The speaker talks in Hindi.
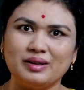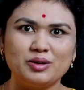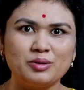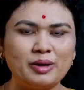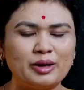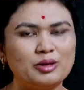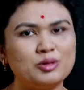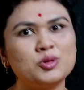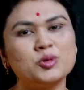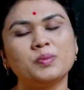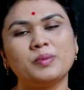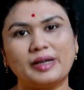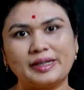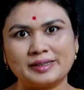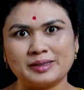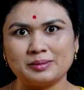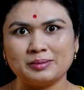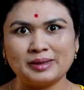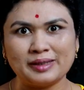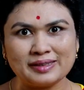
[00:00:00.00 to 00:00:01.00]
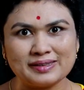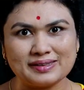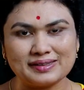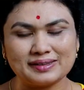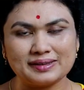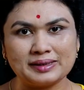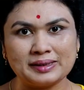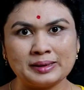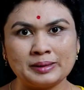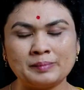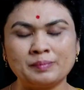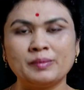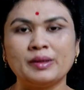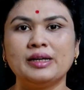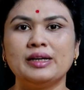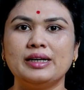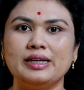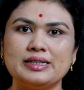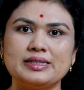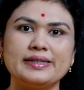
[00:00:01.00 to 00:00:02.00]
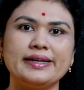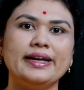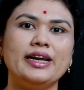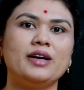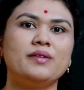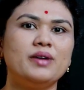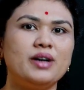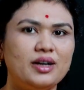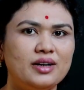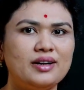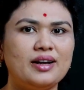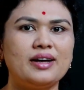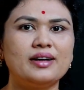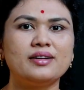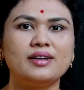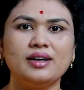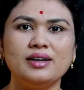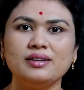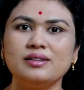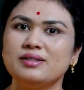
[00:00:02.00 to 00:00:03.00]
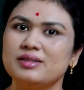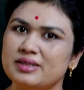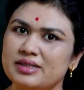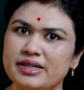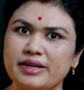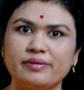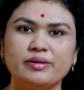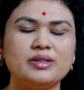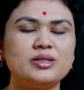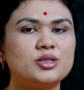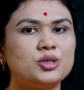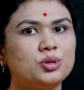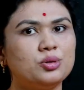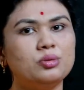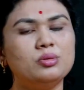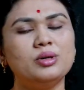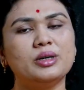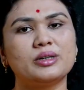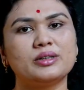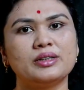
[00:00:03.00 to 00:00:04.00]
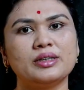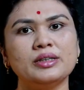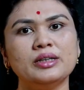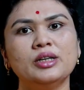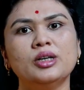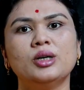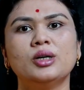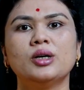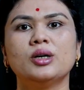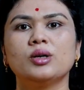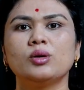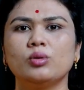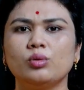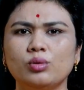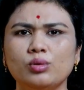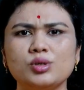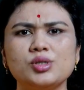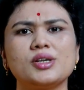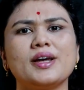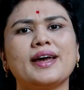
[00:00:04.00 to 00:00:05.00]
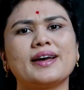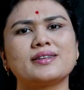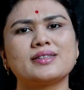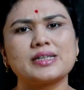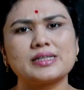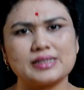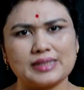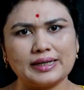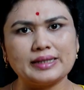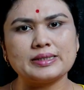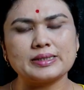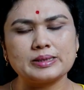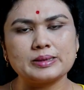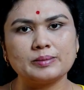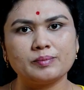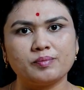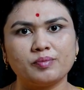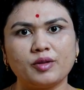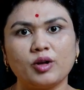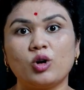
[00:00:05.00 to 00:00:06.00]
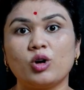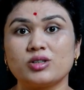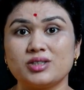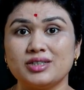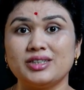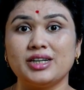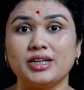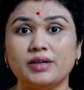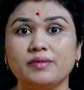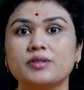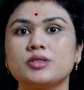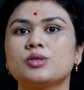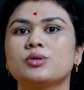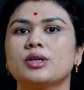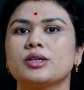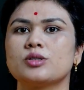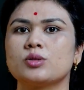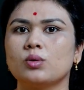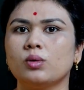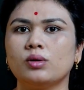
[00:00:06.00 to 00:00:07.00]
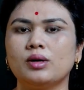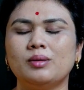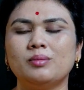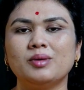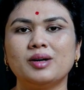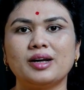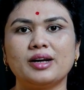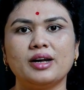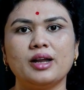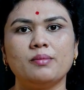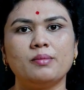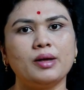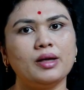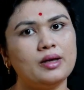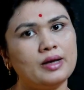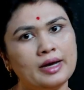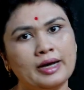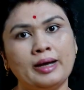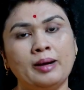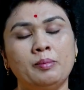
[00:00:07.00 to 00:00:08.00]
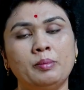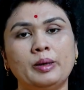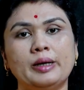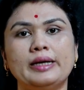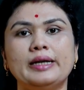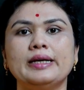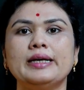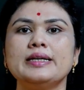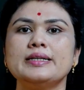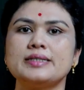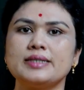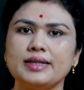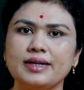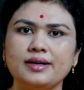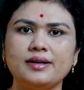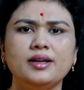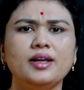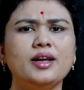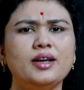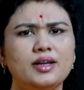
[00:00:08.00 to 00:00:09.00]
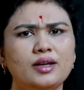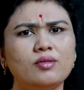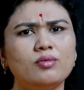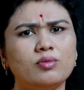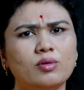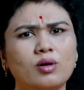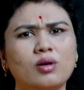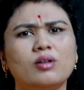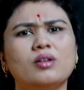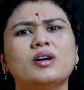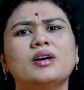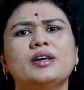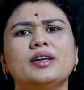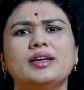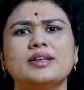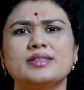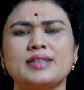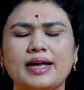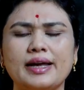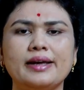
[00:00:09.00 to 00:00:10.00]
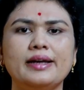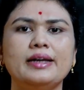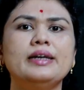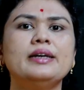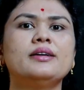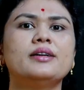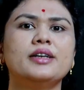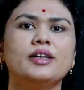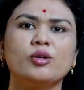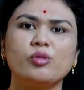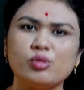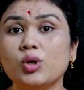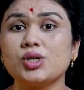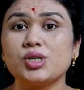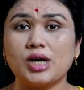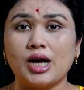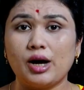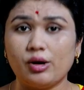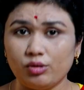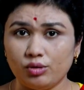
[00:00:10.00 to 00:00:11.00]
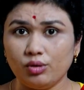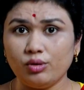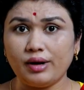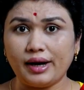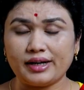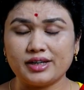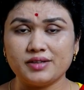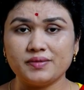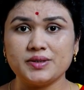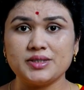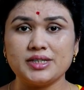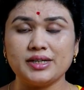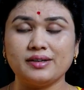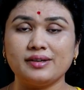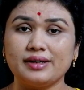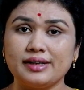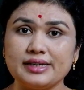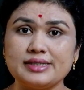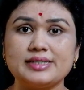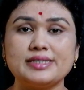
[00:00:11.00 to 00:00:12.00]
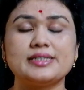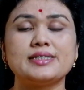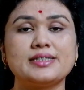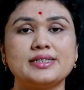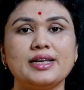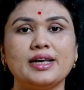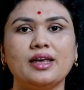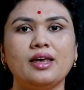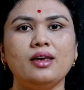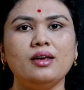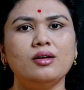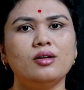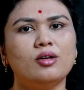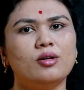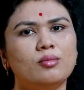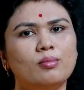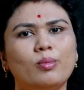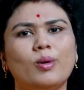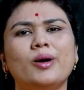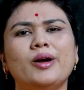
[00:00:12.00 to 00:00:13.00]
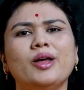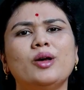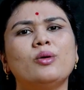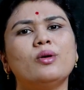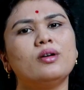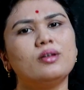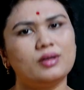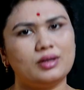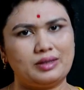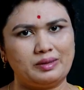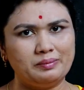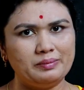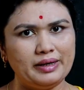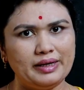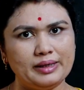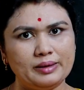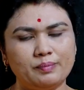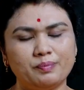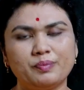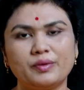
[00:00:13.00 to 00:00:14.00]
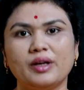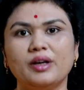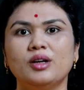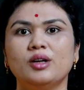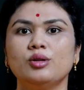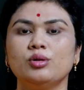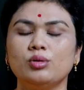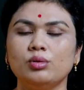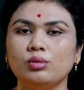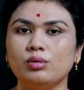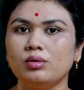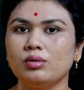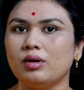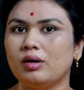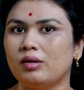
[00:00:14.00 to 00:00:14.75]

टोमेटो सूप कैसे बना सकते हैं इसके अलावा अनार का सेवन शुरू कर दें कुछ एक्सरसाइज ऑक्सीडेटिव स्ट्रेस को कम करने में हेल्प करेगी इसलिए डेली वॉक करें साइकिलिंग करें कुछ आउटडोर एक्टिविटी करें जिससे कि बॉडी को किक मिले तो